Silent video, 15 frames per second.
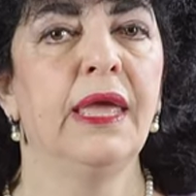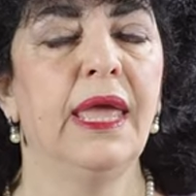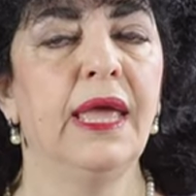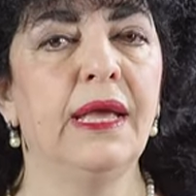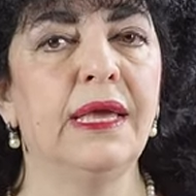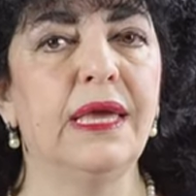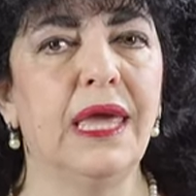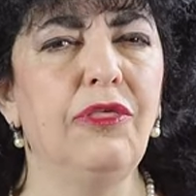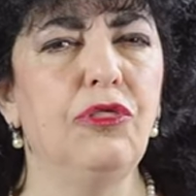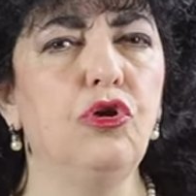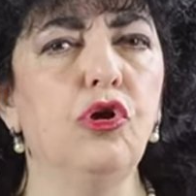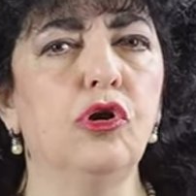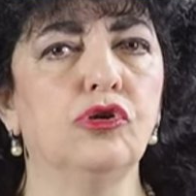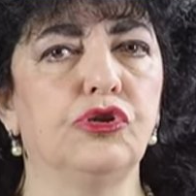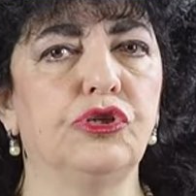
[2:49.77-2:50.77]
¿En qué
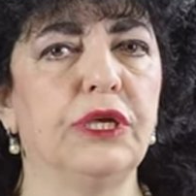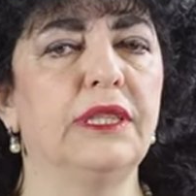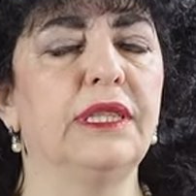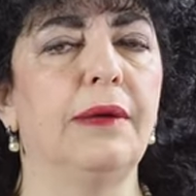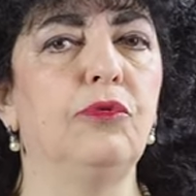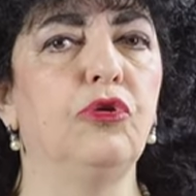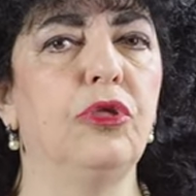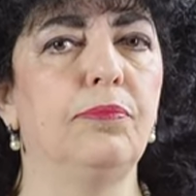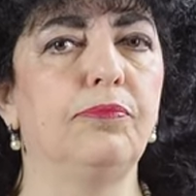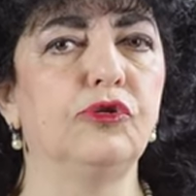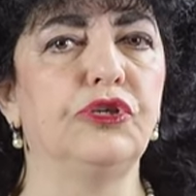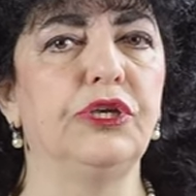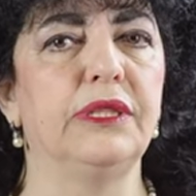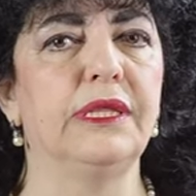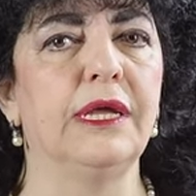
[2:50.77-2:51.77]
Dios estamos
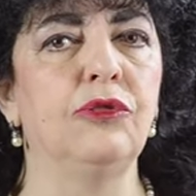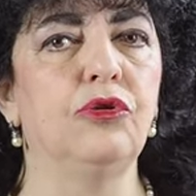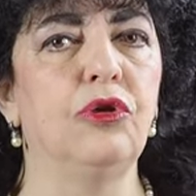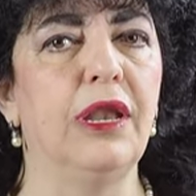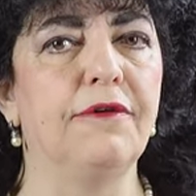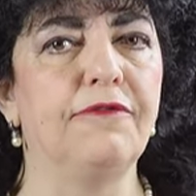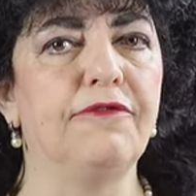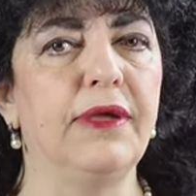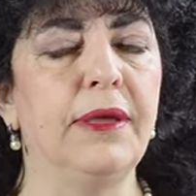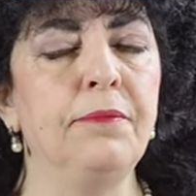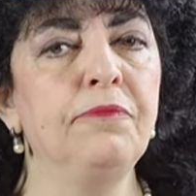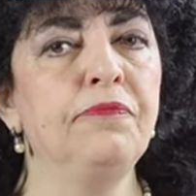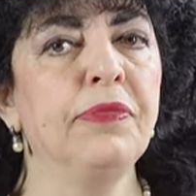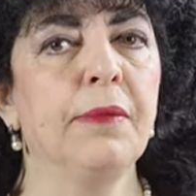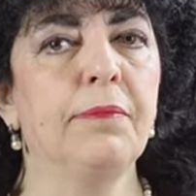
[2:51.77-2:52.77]
depositando la fe?
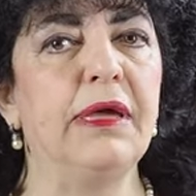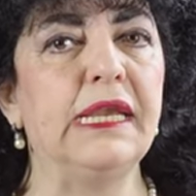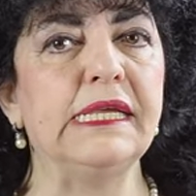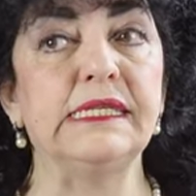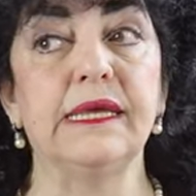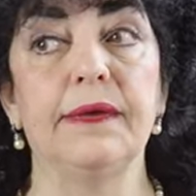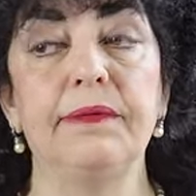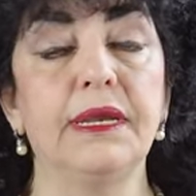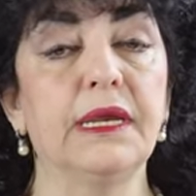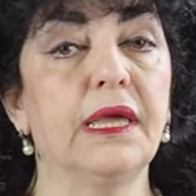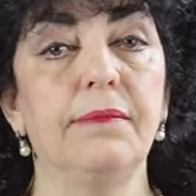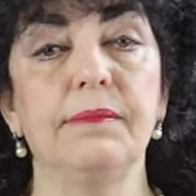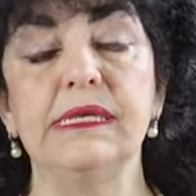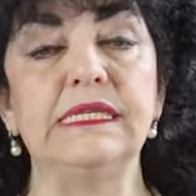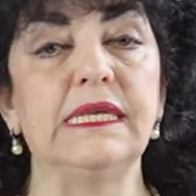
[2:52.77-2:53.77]
para saber
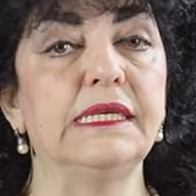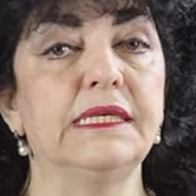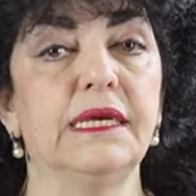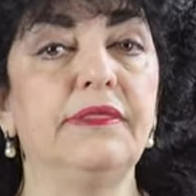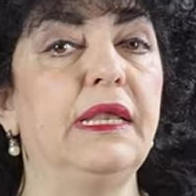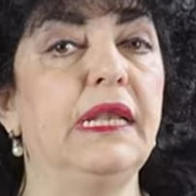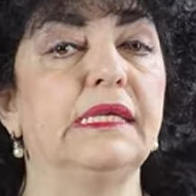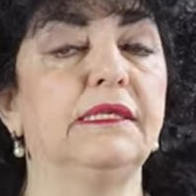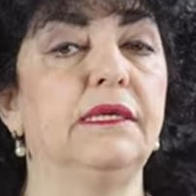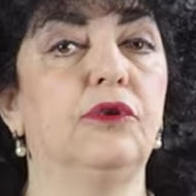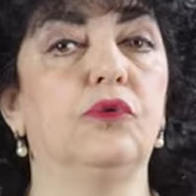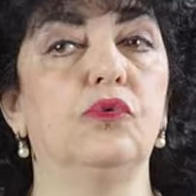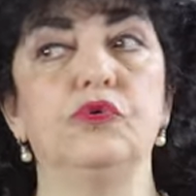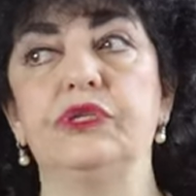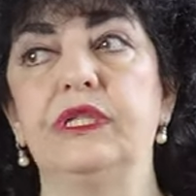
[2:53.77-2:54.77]
que más allá de las
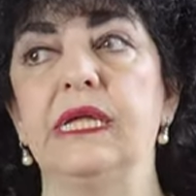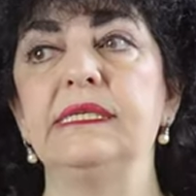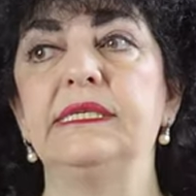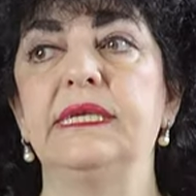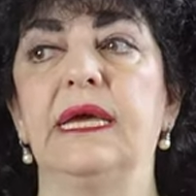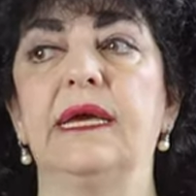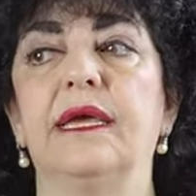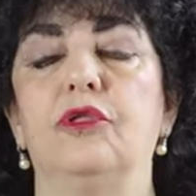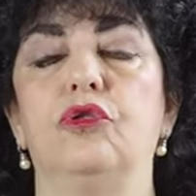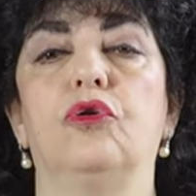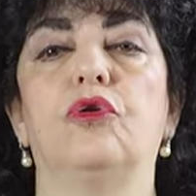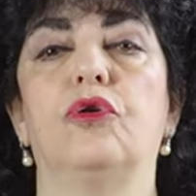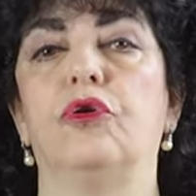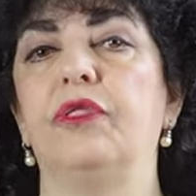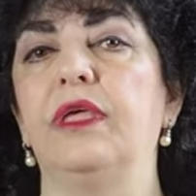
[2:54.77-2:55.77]
circunstancias que
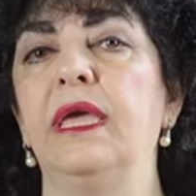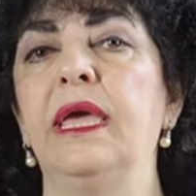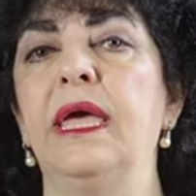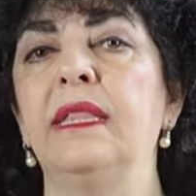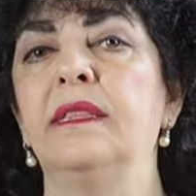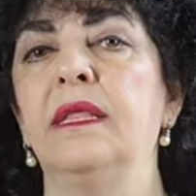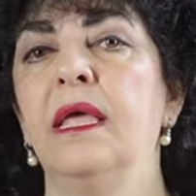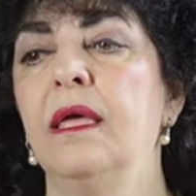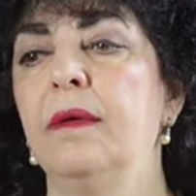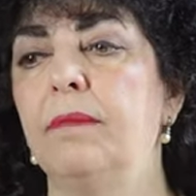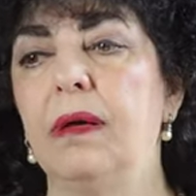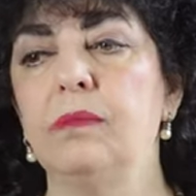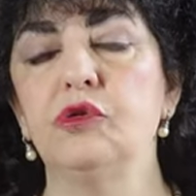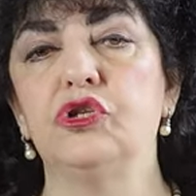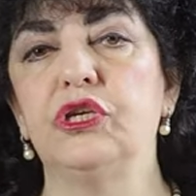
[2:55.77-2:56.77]
nos rodean,
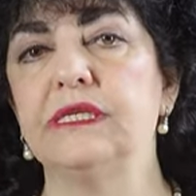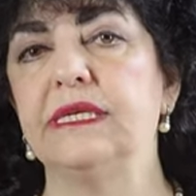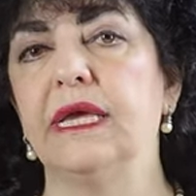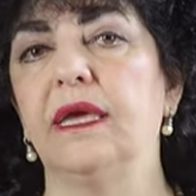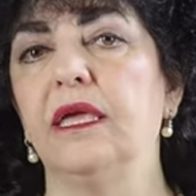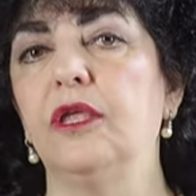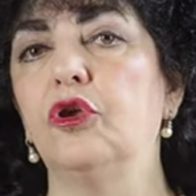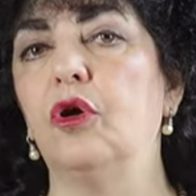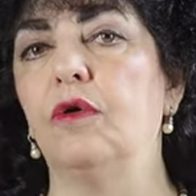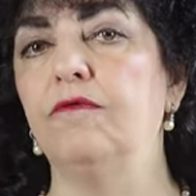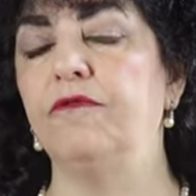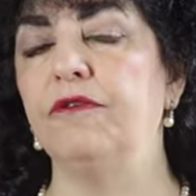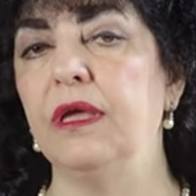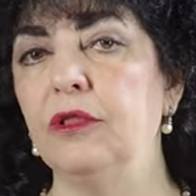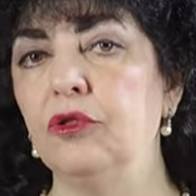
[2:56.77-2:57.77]
vamos a seguir
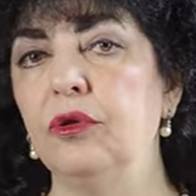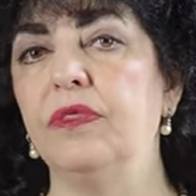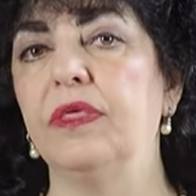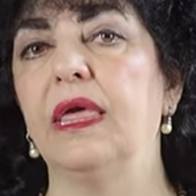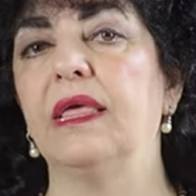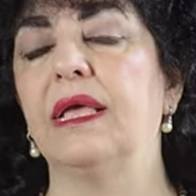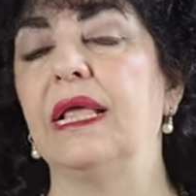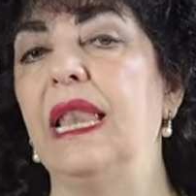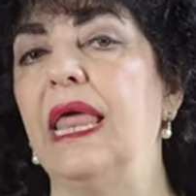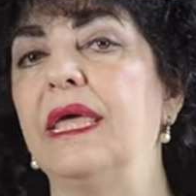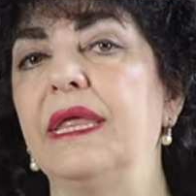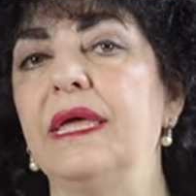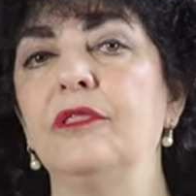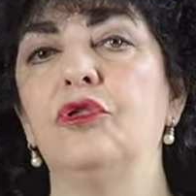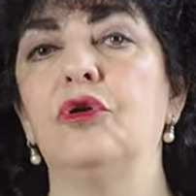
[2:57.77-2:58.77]
confiando y
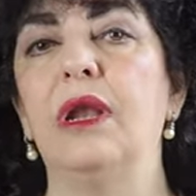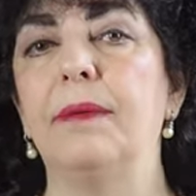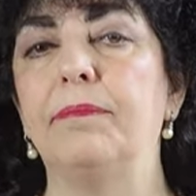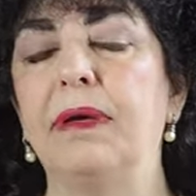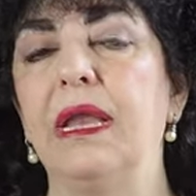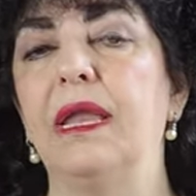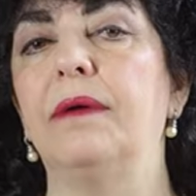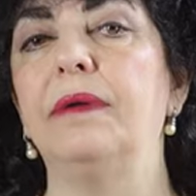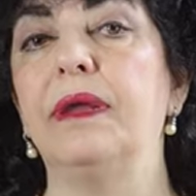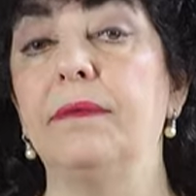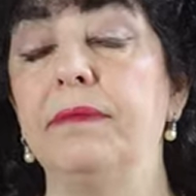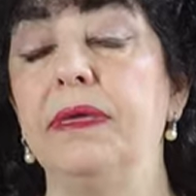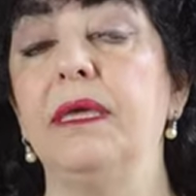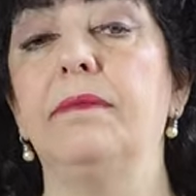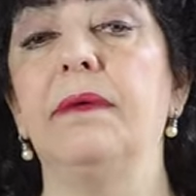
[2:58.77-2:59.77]
declarando la palabra
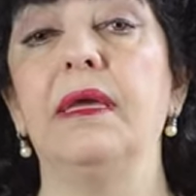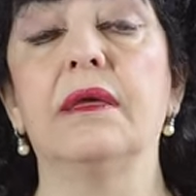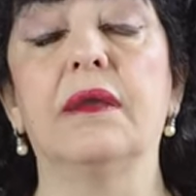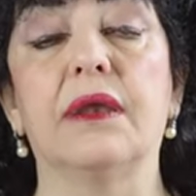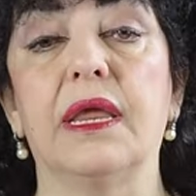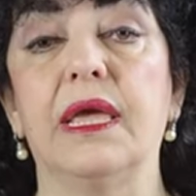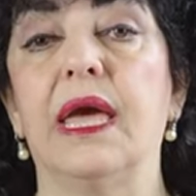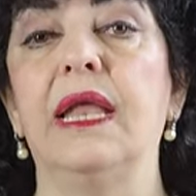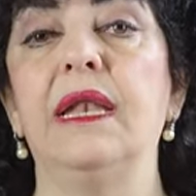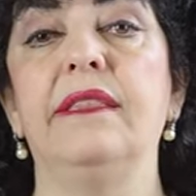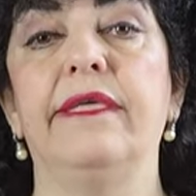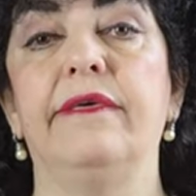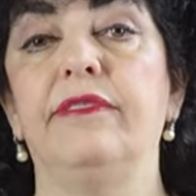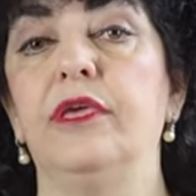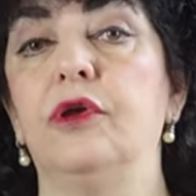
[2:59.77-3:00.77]
viva y
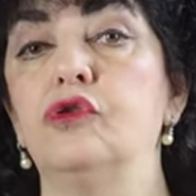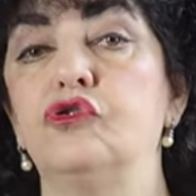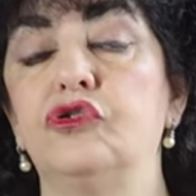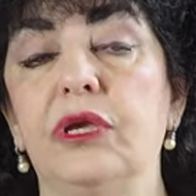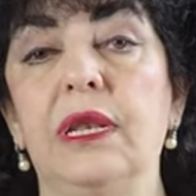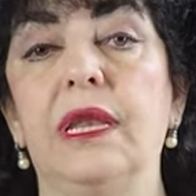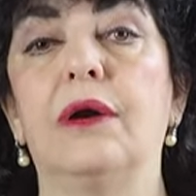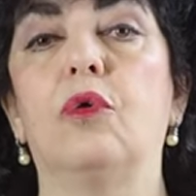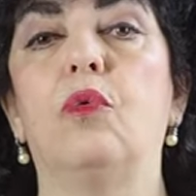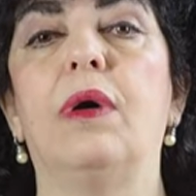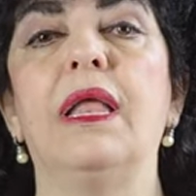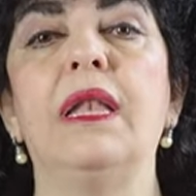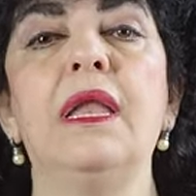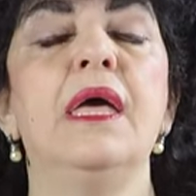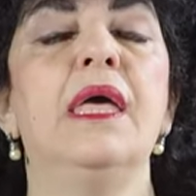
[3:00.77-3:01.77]
real de Dios en la
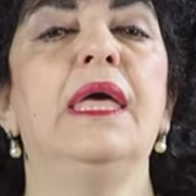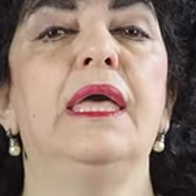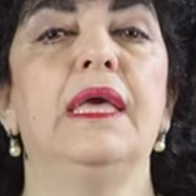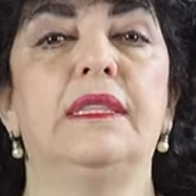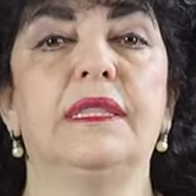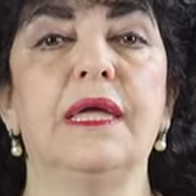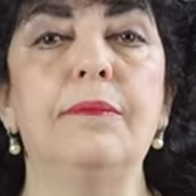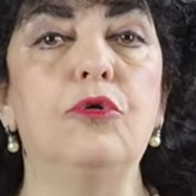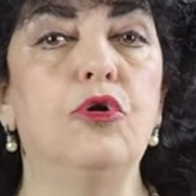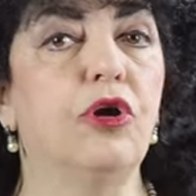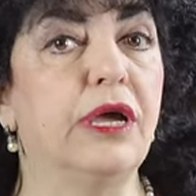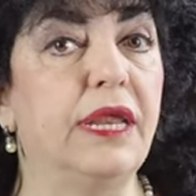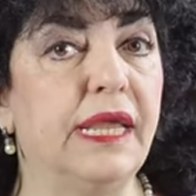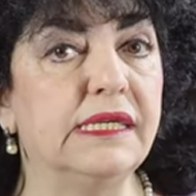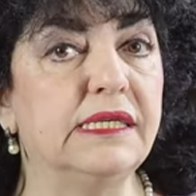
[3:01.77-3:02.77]
cual estamos
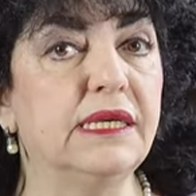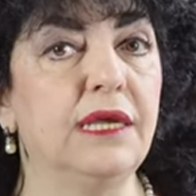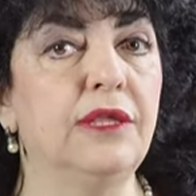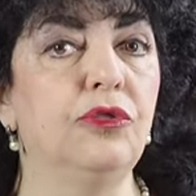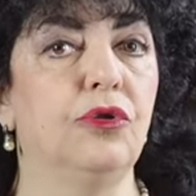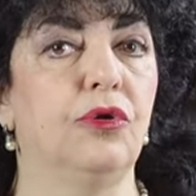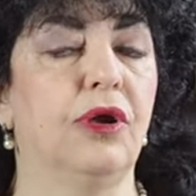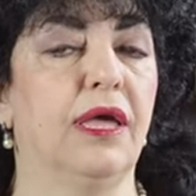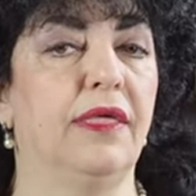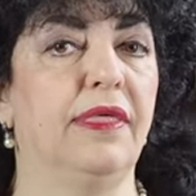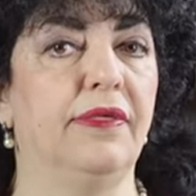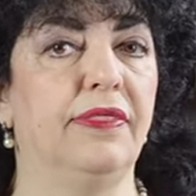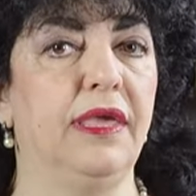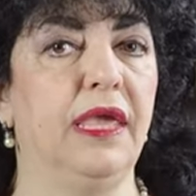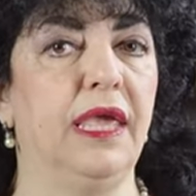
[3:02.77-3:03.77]
creyendo
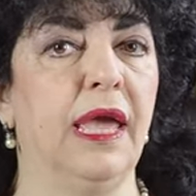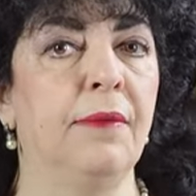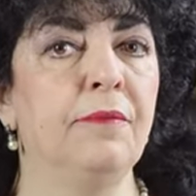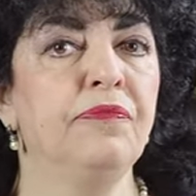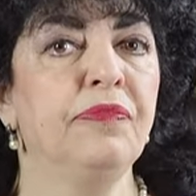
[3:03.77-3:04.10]
cada día.